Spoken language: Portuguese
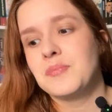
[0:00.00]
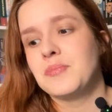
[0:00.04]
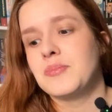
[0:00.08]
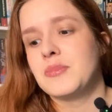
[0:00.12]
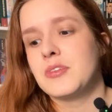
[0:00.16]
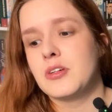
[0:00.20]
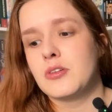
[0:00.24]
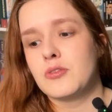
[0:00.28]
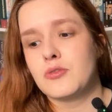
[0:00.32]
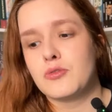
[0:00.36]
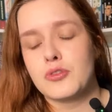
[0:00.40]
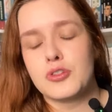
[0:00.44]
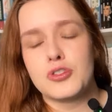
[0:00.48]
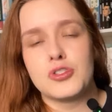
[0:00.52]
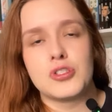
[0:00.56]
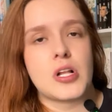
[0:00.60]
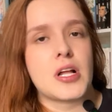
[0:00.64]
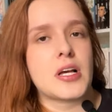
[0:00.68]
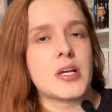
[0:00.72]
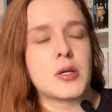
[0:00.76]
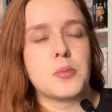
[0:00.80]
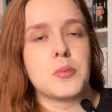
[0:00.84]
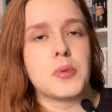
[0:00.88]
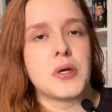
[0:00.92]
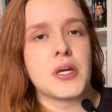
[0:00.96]
então foi de lá
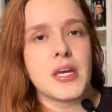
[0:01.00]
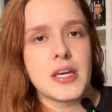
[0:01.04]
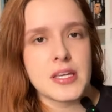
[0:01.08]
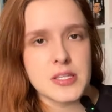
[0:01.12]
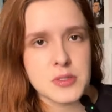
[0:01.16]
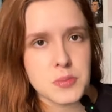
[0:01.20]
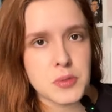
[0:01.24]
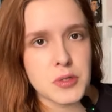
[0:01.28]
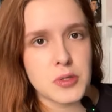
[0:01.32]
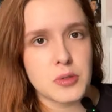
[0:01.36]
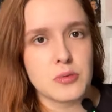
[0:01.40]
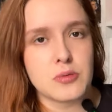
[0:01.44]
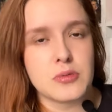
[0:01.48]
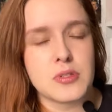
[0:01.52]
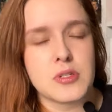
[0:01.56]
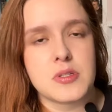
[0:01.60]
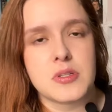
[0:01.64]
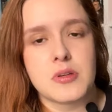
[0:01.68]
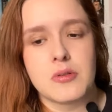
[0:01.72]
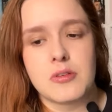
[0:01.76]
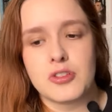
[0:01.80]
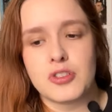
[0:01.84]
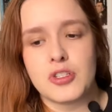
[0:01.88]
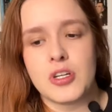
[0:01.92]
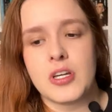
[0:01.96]
que eu peguei as perguntas
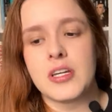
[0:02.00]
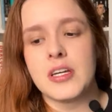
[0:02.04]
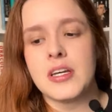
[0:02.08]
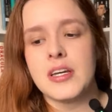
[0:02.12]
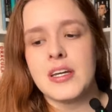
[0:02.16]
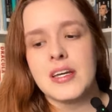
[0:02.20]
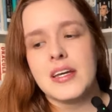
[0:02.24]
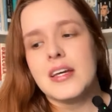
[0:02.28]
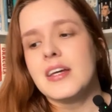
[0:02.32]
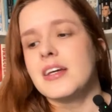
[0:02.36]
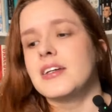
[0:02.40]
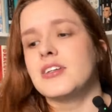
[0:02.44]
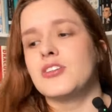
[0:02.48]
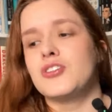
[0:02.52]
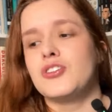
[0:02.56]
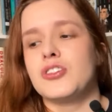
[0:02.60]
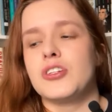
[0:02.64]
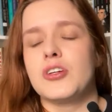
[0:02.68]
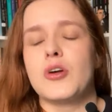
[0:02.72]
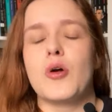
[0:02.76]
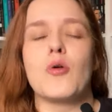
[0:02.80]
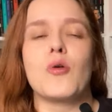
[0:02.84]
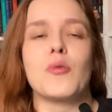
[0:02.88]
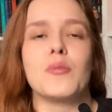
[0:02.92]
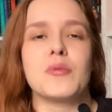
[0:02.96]
que eu achei que
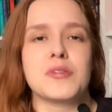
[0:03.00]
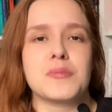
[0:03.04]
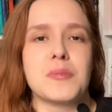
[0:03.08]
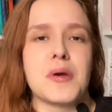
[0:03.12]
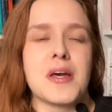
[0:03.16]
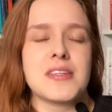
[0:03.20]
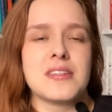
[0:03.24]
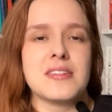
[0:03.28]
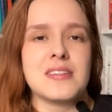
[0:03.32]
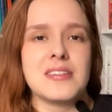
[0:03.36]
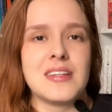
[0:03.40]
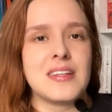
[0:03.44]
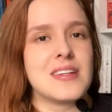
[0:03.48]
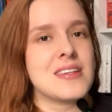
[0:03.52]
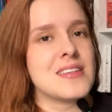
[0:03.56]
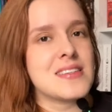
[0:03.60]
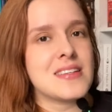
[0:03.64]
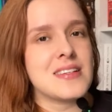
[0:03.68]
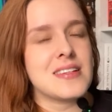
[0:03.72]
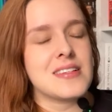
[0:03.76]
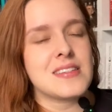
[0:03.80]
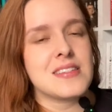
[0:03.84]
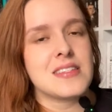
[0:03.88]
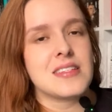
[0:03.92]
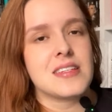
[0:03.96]
tinha algumas mais
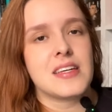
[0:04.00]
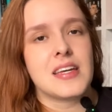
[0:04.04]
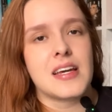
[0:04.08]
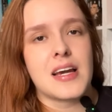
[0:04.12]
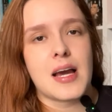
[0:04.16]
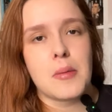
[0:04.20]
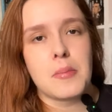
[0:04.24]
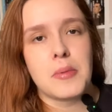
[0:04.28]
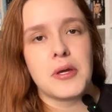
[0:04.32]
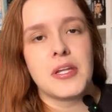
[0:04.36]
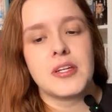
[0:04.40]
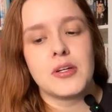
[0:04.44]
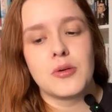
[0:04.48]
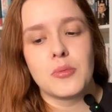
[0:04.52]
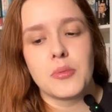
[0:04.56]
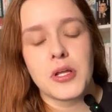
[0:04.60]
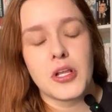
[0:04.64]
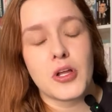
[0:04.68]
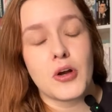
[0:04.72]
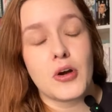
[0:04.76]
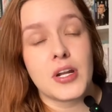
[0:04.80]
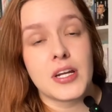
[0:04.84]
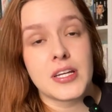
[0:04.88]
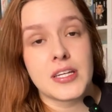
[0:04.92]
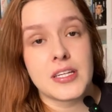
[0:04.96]
interessantes e que caberiam
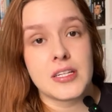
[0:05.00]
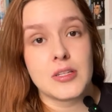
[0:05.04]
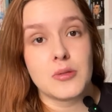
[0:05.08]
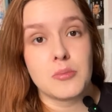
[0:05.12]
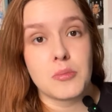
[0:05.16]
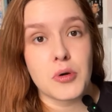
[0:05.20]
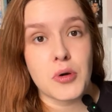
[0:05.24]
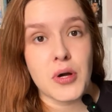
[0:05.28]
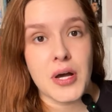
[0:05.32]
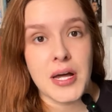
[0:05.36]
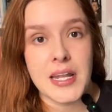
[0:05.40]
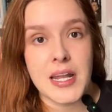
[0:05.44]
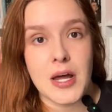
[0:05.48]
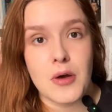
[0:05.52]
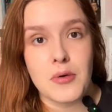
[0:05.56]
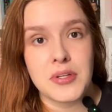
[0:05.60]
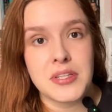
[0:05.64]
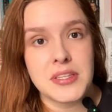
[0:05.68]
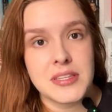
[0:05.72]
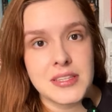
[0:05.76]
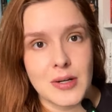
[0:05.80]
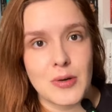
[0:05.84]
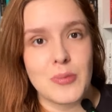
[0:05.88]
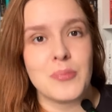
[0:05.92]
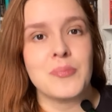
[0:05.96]
melhor aqui no meu canal,
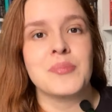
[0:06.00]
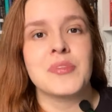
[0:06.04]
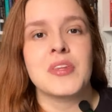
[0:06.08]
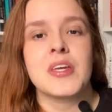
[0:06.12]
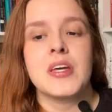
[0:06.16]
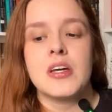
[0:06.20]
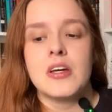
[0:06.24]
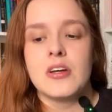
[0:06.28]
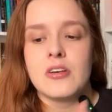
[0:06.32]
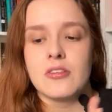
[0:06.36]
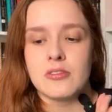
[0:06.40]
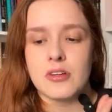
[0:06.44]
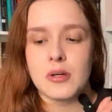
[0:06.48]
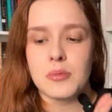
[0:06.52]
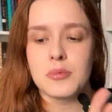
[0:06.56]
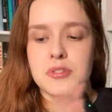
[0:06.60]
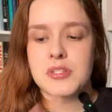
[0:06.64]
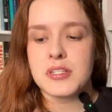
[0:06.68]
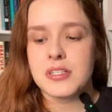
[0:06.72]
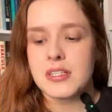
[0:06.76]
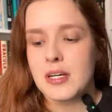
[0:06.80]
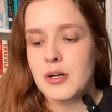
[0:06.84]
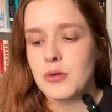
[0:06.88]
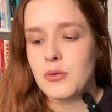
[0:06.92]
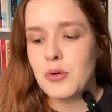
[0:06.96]
então. Vamos
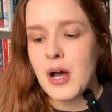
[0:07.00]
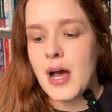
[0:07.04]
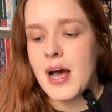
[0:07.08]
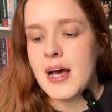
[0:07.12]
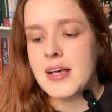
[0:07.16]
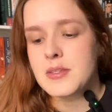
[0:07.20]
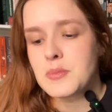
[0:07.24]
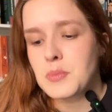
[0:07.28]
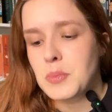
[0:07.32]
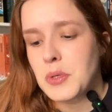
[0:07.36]
então às